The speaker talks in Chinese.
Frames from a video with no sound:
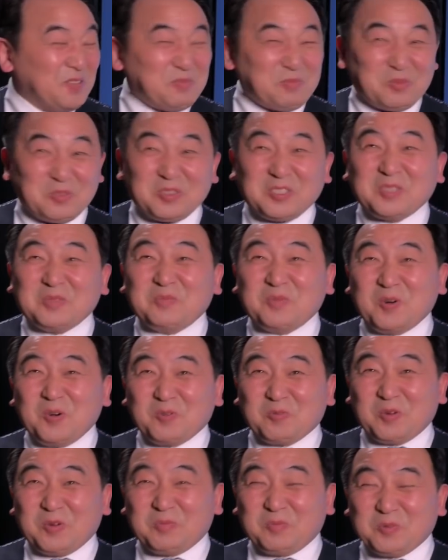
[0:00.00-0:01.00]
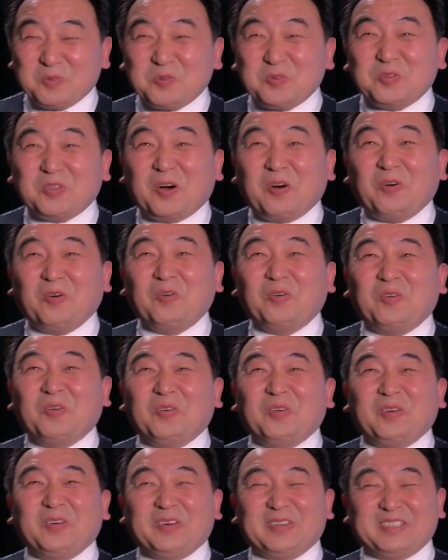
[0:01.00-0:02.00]
不是魔鬼不巨头，
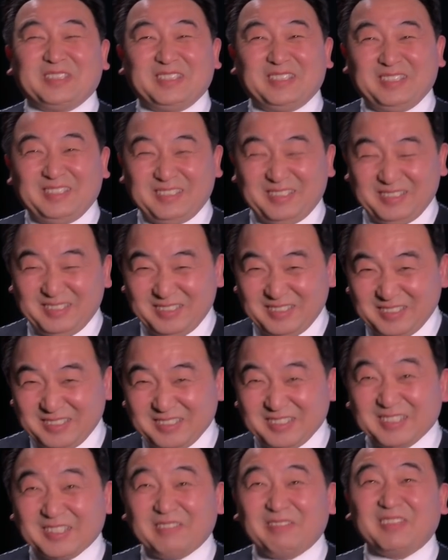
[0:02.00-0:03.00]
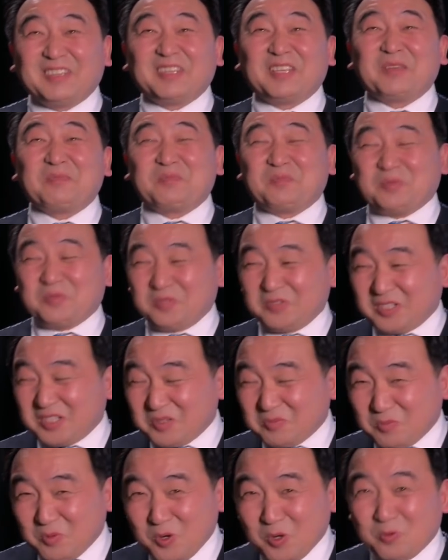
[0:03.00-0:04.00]
其实是这个问题，不
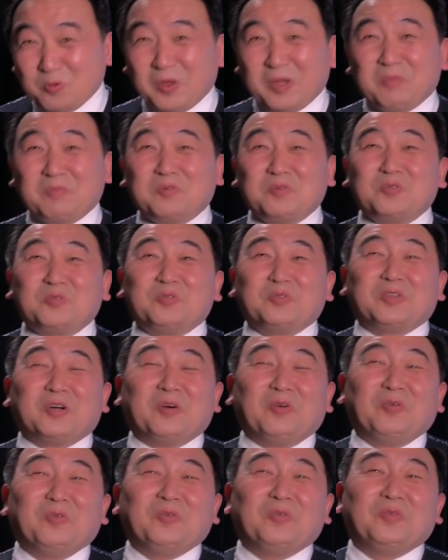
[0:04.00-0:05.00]
是魔鬼不巨头。